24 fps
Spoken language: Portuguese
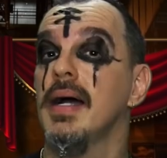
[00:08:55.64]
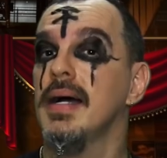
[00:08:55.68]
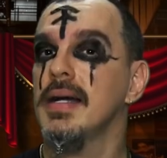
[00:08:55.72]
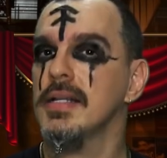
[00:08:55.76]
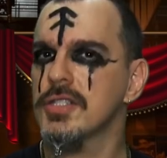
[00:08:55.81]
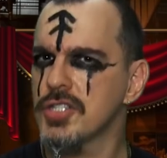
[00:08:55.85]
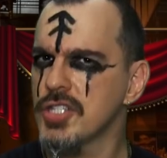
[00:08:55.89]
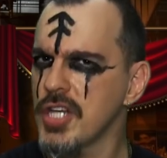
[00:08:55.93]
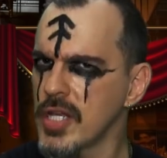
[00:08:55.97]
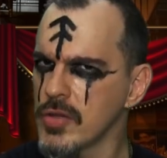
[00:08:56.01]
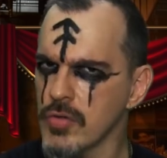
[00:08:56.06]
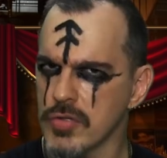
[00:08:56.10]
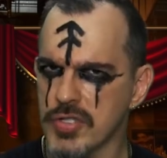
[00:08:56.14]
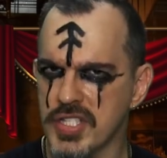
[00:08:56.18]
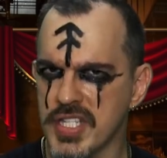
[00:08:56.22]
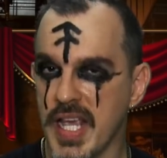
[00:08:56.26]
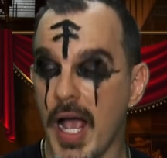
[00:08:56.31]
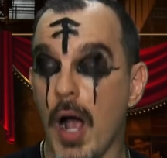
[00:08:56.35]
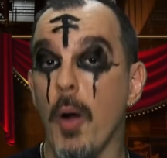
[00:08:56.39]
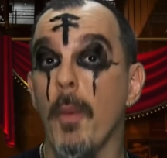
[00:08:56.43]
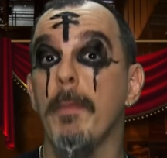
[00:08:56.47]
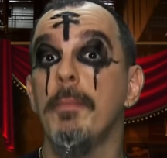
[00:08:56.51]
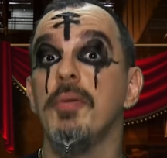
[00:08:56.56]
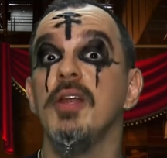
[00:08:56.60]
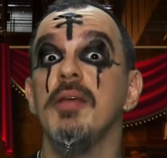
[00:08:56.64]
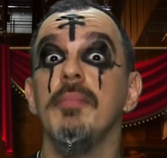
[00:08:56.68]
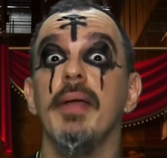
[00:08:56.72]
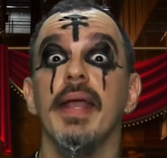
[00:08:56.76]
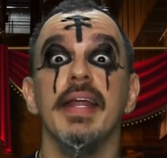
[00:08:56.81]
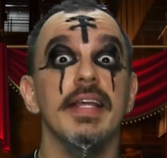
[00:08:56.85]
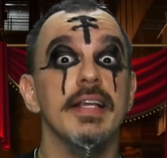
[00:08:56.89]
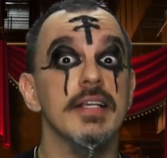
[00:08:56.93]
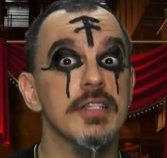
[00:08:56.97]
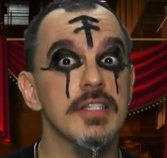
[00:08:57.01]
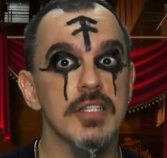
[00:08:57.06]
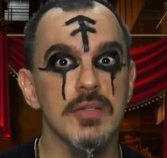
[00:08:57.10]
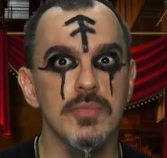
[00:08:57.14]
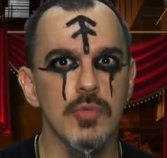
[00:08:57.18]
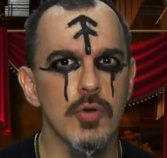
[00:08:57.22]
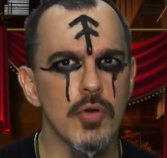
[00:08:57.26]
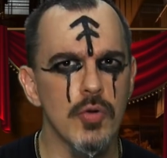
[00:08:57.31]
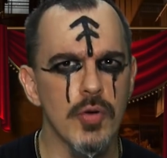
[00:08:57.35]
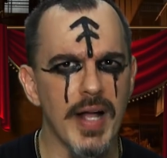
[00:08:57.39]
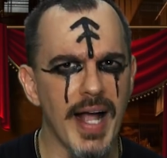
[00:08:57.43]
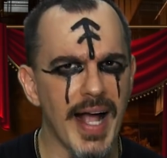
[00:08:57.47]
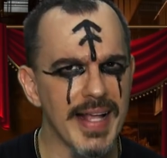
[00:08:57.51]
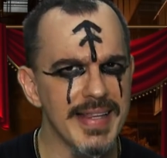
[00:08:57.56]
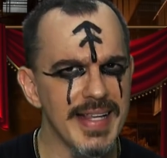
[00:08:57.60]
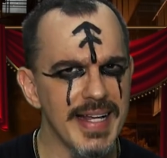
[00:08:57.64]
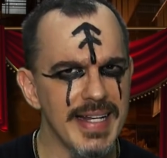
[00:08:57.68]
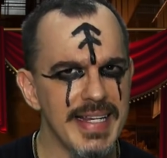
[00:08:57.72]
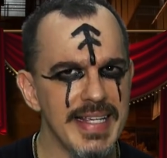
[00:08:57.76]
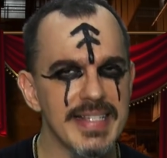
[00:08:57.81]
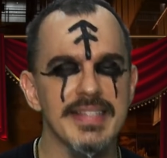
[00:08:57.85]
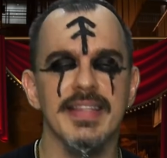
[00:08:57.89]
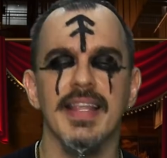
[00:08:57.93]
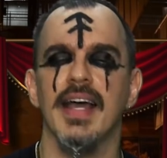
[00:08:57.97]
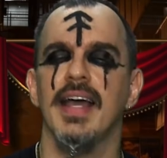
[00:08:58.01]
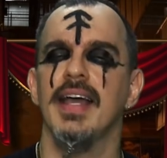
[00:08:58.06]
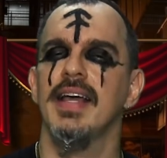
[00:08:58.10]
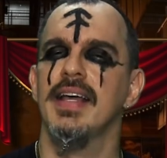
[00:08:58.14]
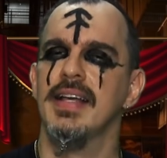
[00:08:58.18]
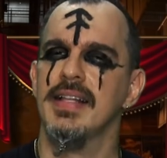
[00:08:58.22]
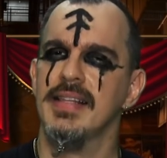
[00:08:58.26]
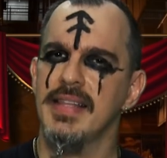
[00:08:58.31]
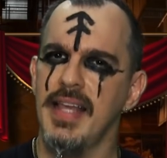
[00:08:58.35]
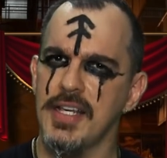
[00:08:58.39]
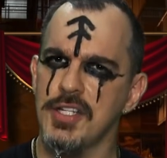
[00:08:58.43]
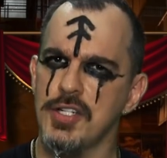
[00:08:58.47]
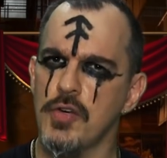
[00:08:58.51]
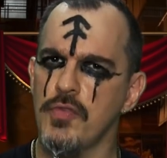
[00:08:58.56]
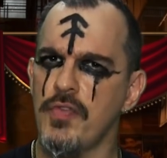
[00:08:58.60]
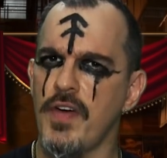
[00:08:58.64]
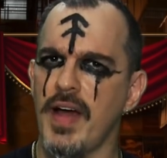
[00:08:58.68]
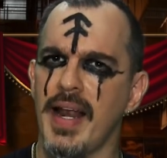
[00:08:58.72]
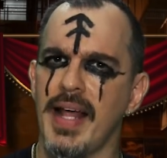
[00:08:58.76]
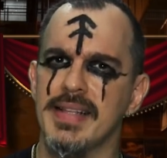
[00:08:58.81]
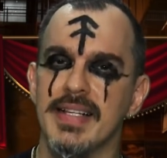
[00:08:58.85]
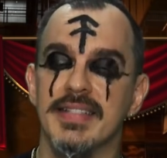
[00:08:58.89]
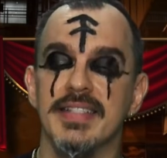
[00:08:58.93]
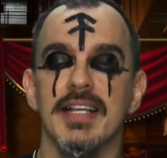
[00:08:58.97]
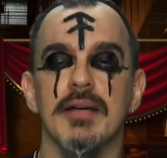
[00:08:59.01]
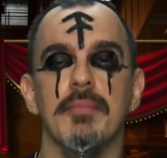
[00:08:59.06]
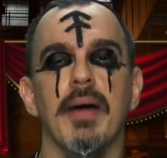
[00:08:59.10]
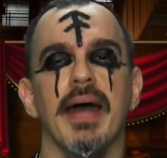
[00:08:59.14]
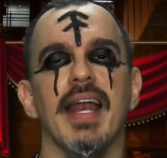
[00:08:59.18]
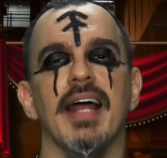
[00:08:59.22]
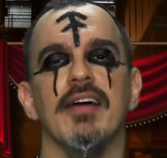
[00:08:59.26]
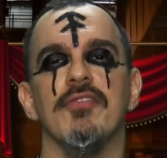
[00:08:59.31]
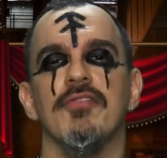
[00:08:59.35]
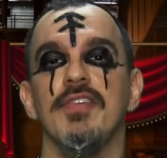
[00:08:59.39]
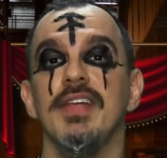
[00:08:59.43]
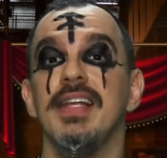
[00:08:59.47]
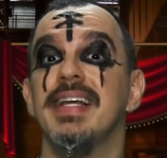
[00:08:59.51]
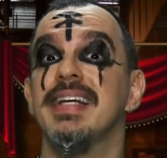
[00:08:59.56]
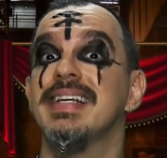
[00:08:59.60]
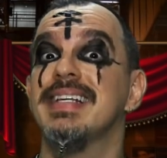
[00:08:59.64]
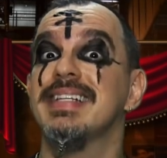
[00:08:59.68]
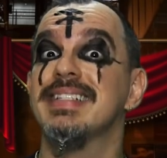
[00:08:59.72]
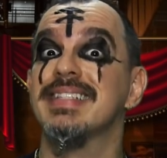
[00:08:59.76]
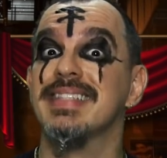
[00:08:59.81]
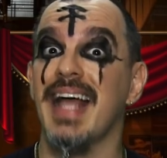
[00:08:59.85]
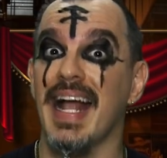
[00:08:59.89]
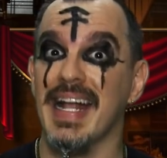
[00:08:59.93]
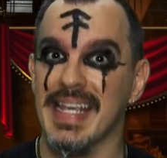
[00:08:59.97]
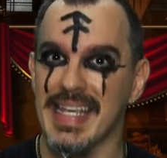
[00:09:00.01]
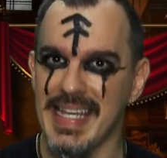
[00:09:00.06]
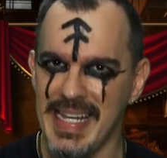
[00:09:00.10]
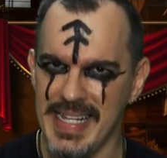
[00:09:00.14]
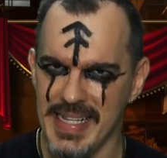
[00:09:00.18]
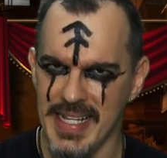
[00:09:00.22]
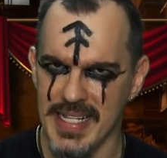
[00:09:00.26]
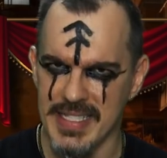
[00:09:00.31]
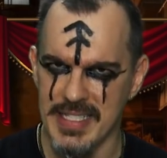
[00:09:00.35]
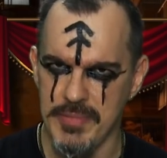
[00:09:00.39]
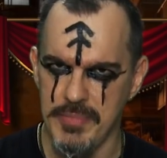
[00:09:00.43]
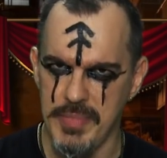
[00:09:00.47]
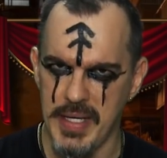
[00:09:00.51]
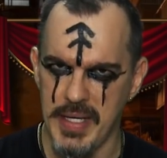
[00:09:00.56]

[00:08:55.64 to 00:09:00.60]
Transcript: Antes de anunciar o primeiríssimo lugar da lista, deixa eu falar dessa maravilha que está aqui nas